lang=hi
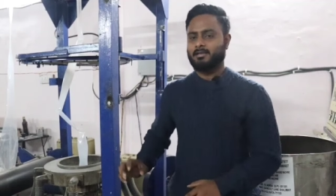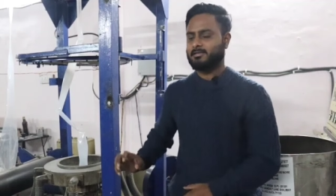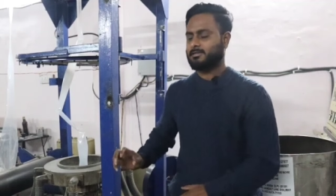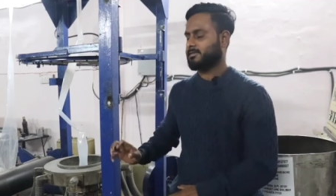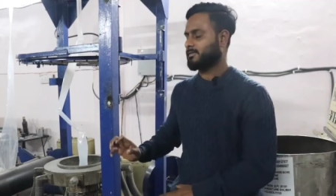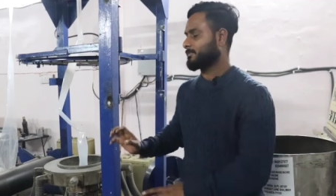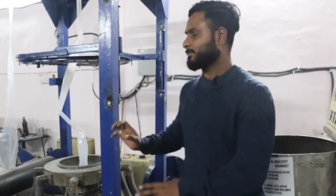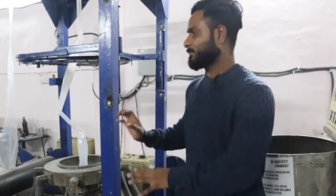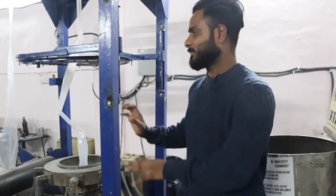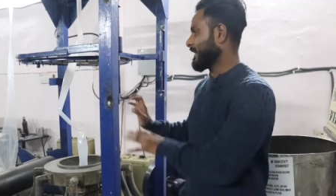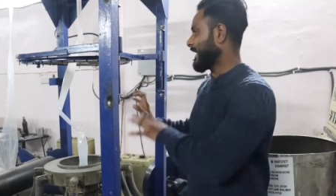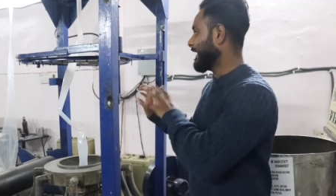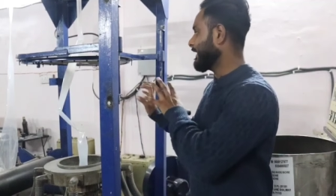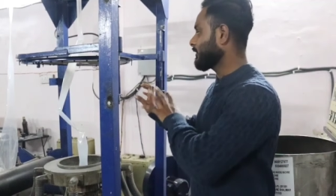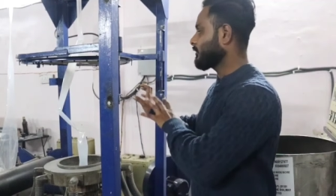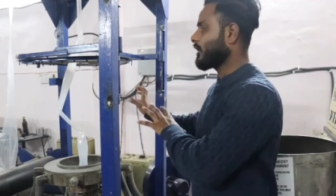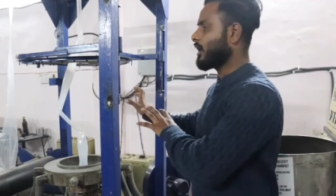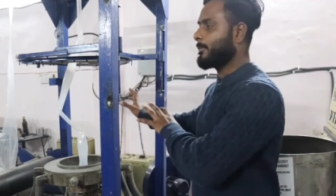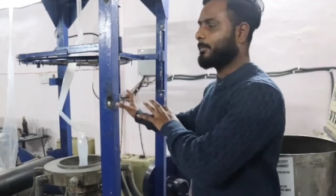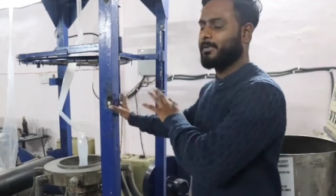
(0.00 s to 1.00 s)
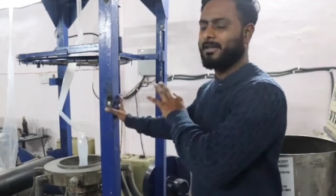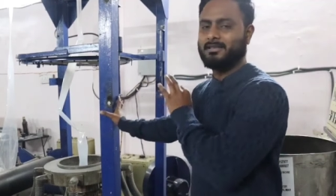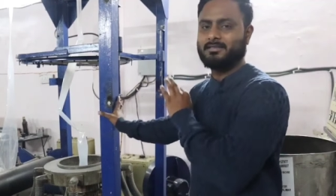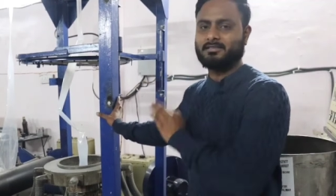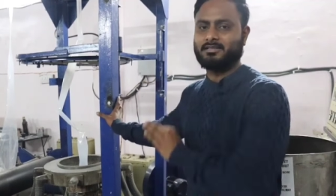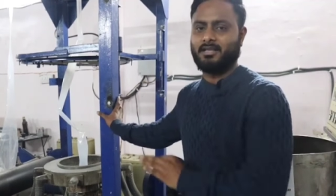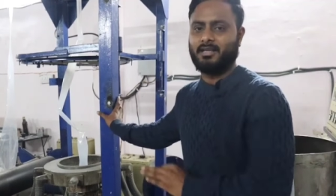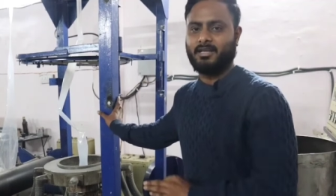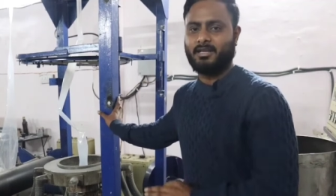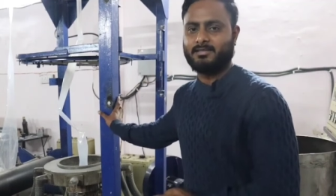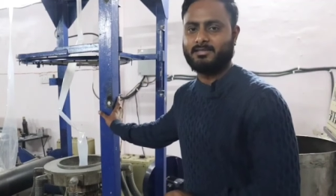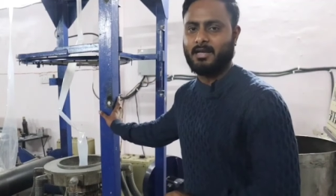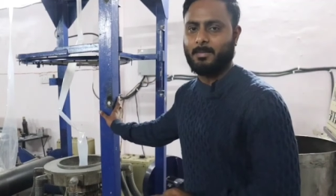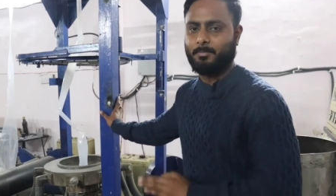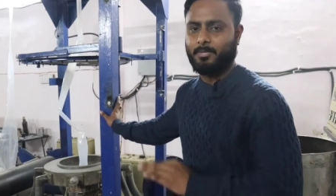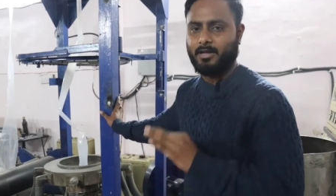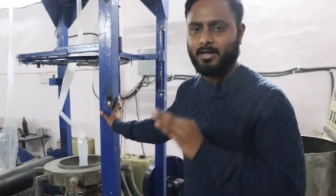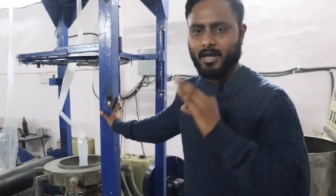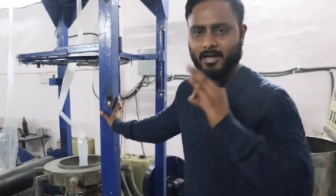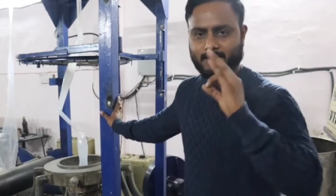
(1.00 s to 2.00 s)
इस प्लांट को आप किस तरीके से
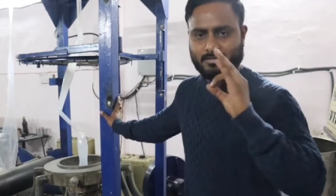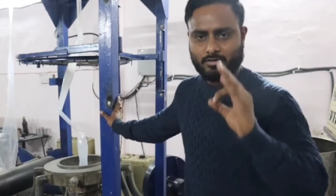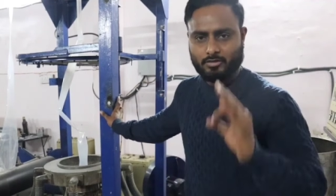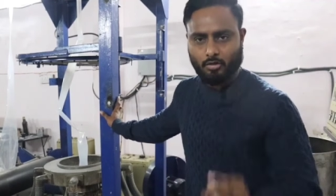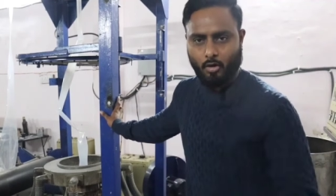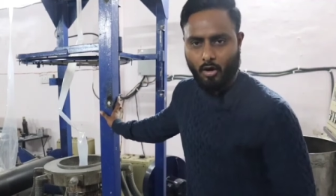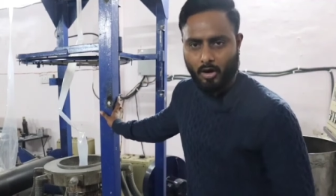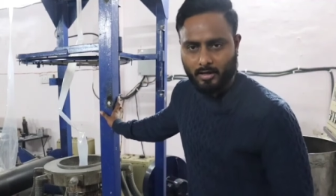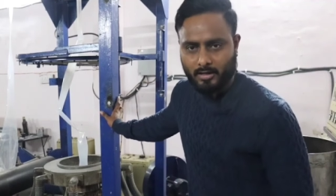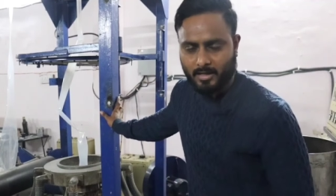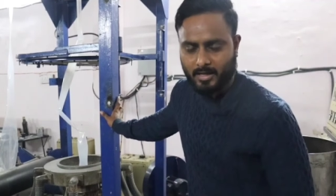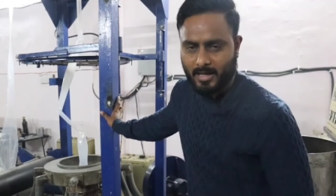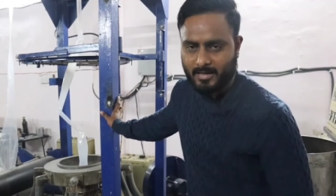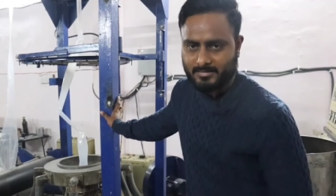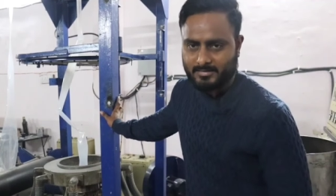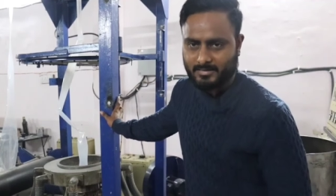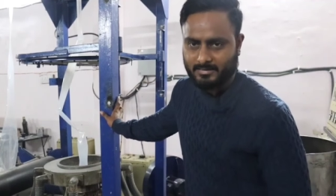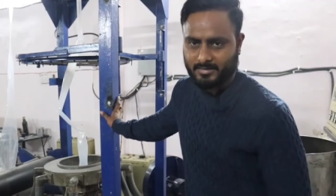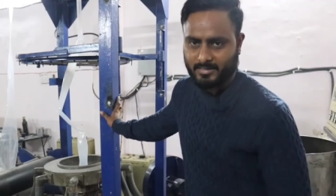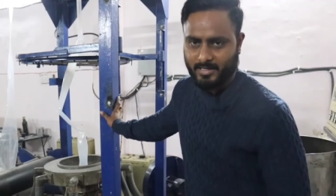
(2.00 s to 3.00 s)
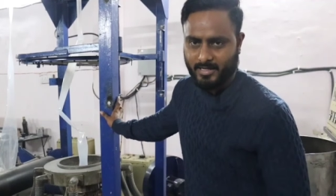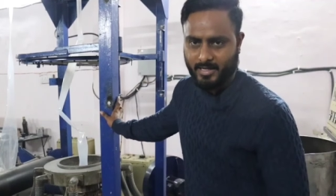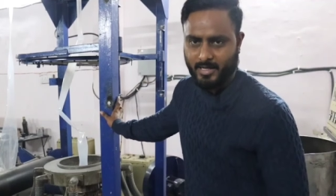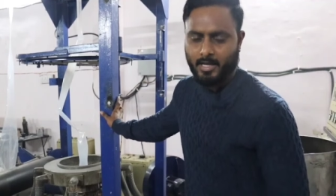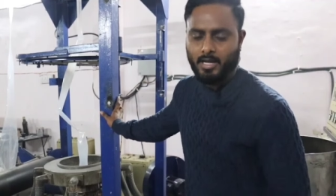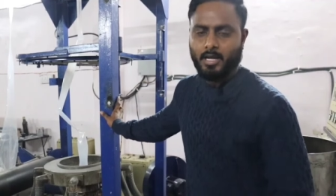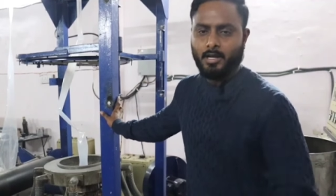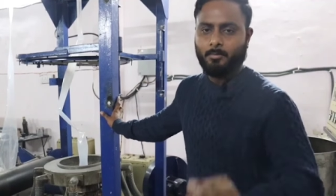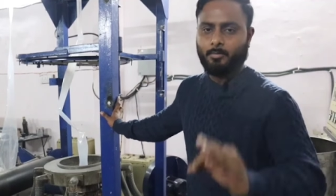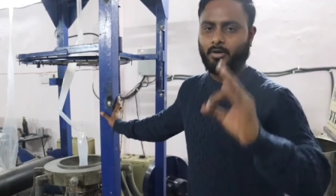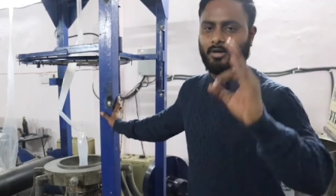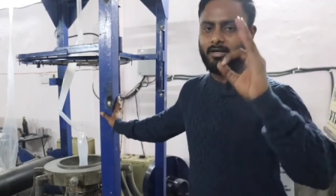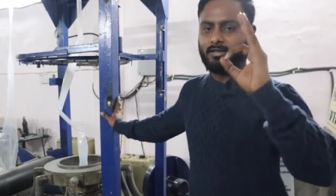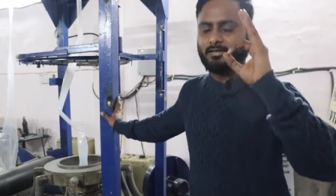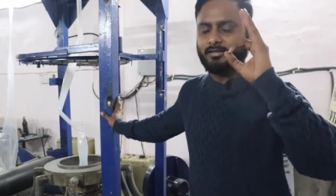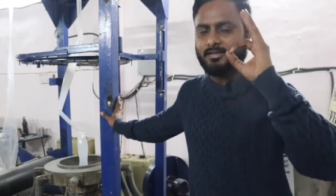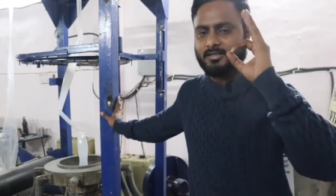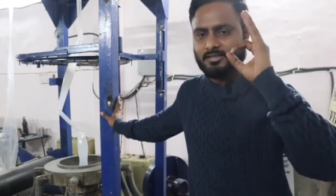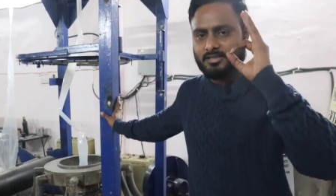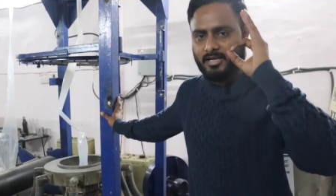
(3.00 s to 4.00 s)
अपने यहां इंस्टॉल करा सकते हैं
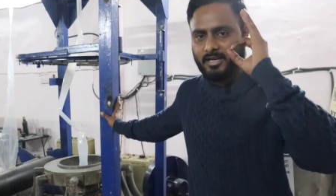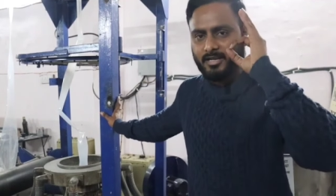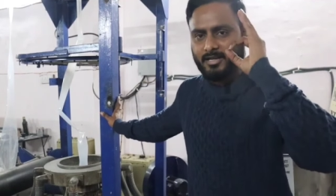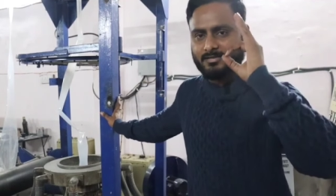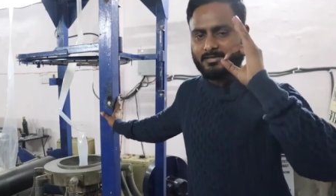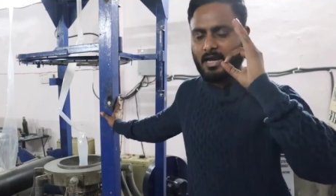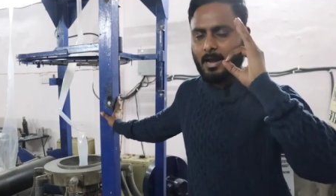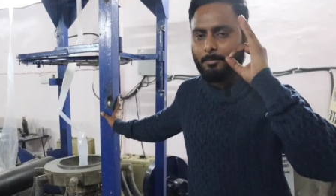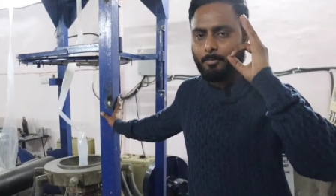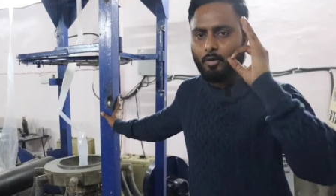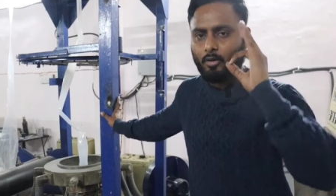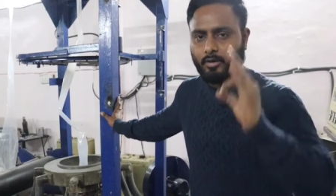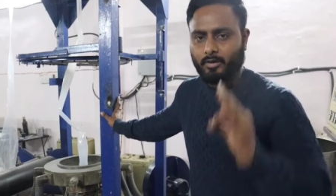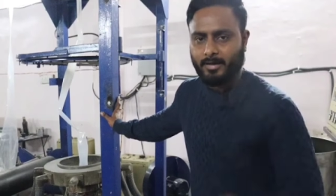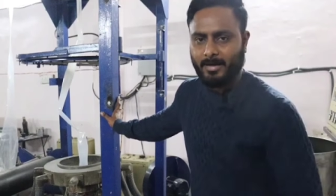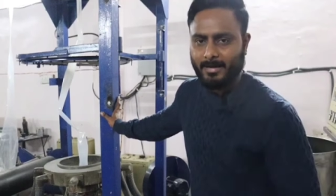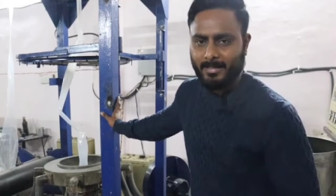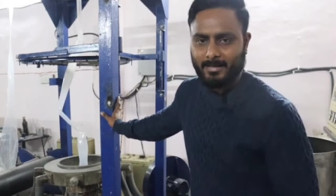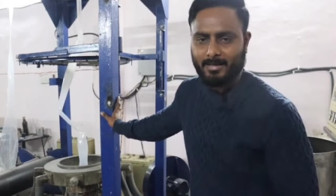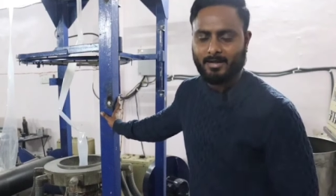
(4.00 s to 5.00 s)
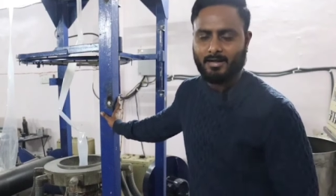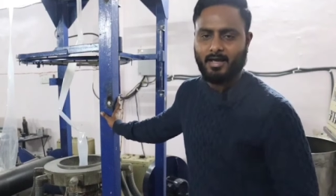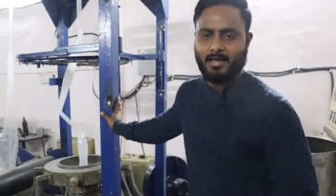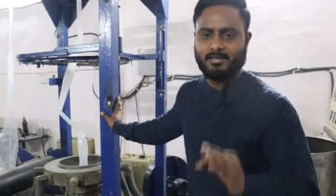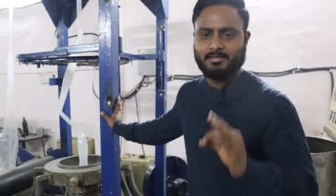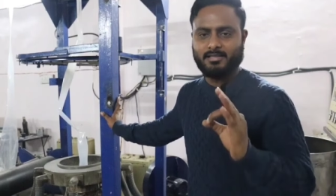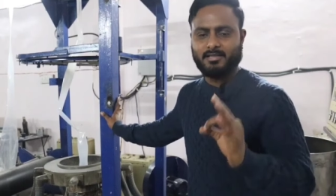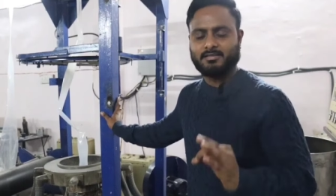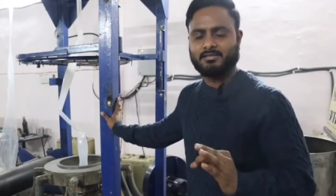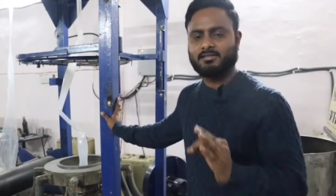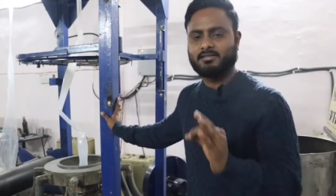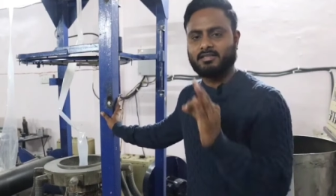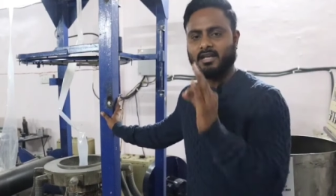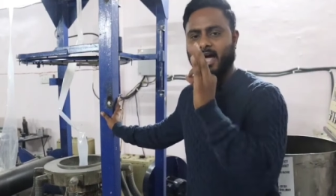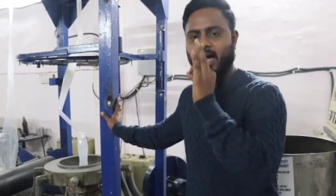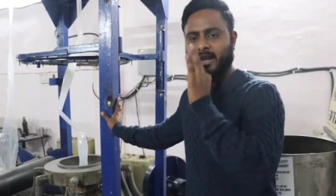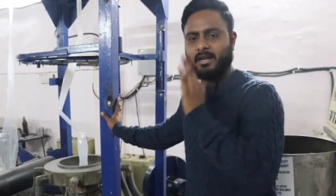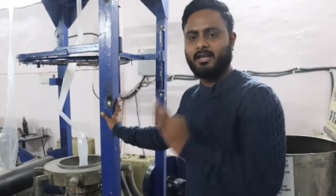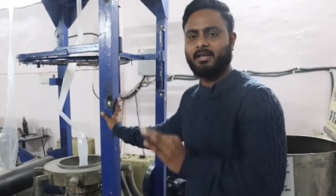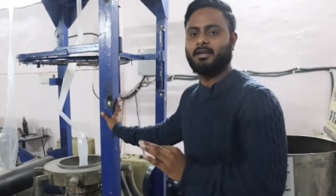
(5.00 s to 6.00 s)
प्रोडक्ट किस तरीके से आपको रेडी करना है इसकी
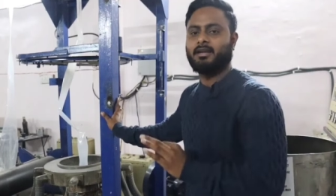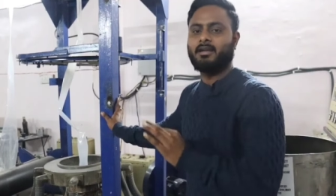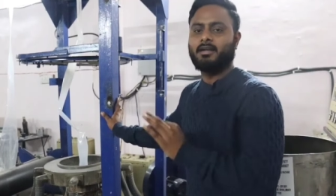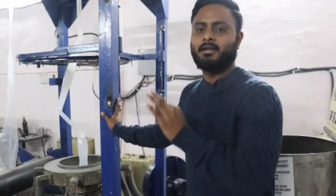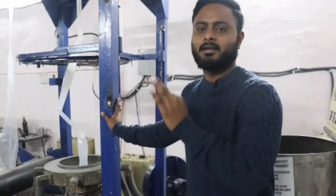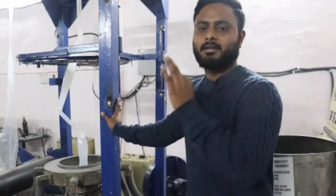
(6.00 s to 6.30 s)
सारी